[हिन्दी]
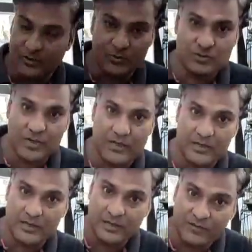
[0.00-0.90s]
जो उसका
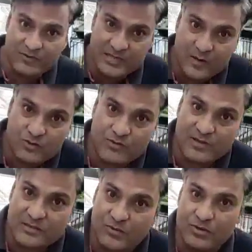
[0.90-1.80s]
रिंग फंसा था उसकी
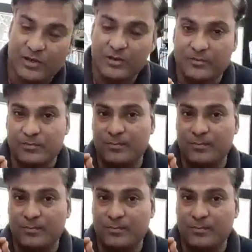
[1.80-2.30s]
वजह से उनके